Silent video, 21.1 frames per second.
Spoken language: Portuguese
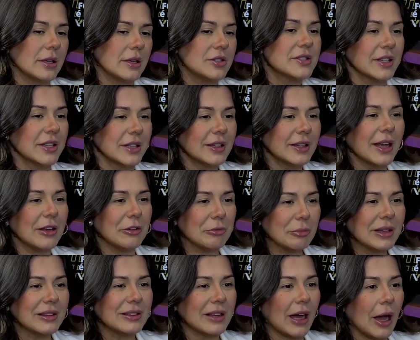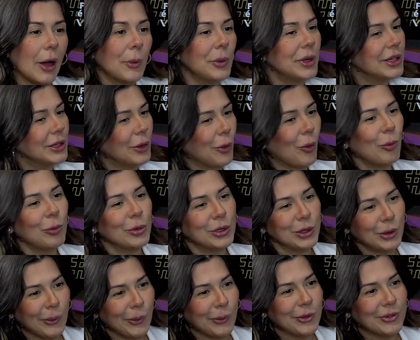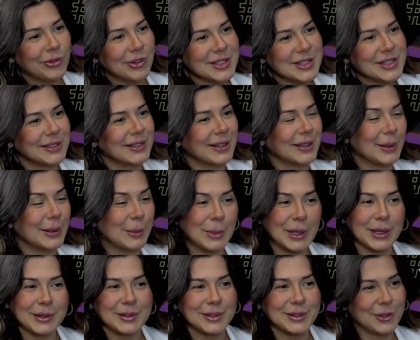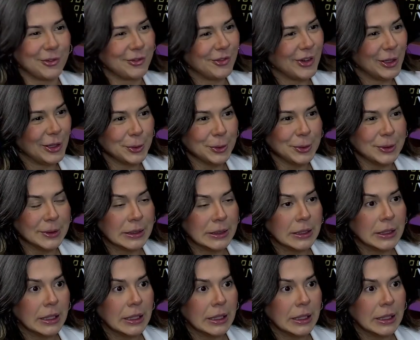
de sanidade mental e não comunicou, fazia tratamento e não falou.